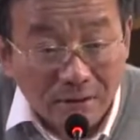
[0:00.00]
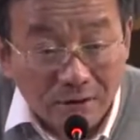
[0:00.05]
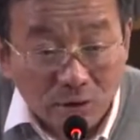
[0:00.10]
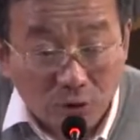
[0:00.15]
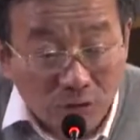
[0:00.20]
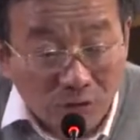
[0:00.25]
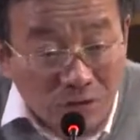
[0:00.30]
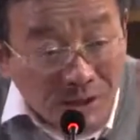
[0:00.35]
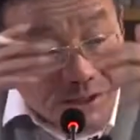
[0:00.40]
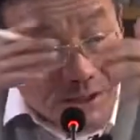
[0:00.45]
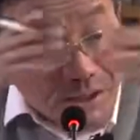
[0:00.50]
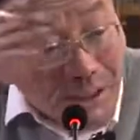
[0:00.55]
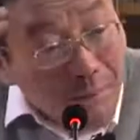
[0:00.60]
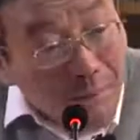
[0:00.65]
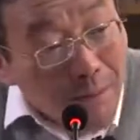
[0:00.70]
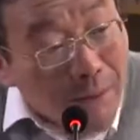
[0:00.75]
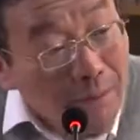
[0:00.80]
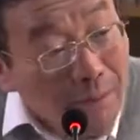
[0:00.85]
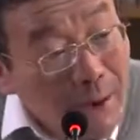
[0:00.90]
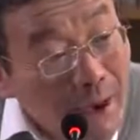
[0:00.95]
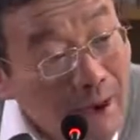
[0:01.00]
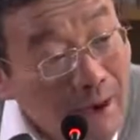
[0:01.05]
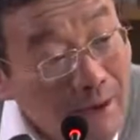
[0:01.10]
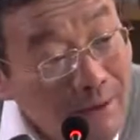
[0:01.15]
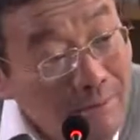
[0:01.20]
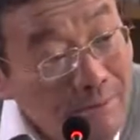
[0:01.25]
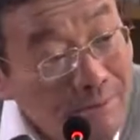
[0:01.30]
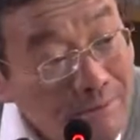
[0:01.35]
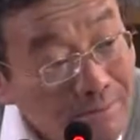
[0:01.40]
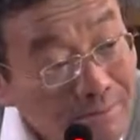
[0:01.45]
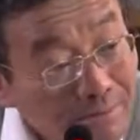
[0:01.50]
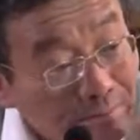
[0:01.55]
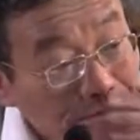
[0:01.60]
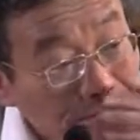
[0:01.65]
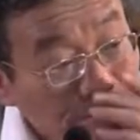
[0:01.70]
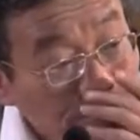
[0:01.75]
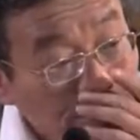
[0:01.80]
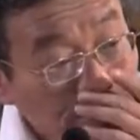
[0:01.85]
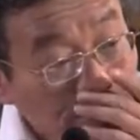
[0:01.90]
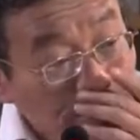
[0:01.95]
总的时间没变，
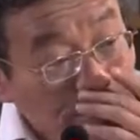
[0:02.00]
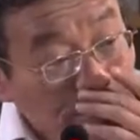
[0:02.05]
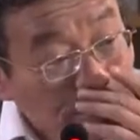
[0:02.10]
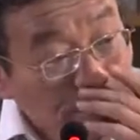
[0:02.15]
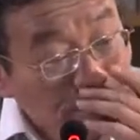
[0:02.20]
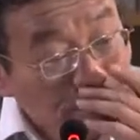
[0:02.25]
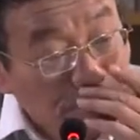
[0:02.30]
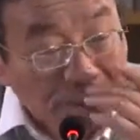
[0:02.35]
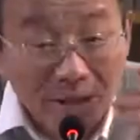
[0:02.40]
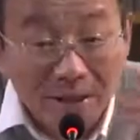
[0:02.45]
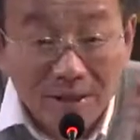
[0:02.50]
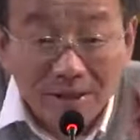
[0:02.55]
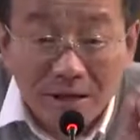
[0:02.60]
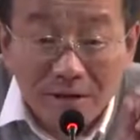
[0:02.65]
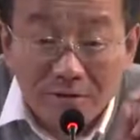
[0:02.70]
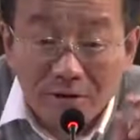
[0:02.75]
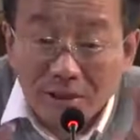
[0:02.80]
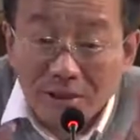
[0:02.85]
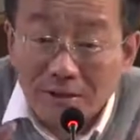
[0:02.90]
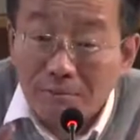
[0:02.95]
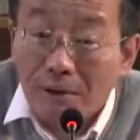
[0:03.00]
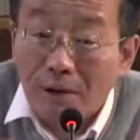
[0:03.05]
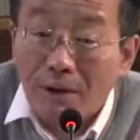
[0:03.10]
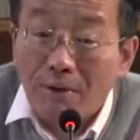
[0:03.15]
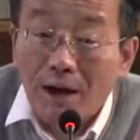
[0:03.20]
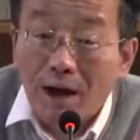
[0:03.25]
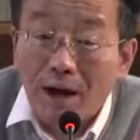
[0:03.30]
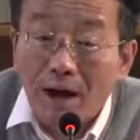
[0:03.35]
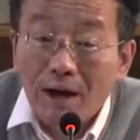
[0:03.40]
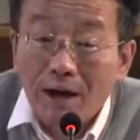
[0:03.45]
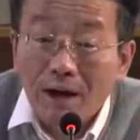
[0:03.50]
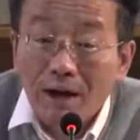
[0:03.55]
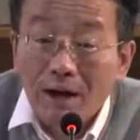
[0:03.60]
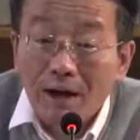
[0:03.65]
比例上发生变化。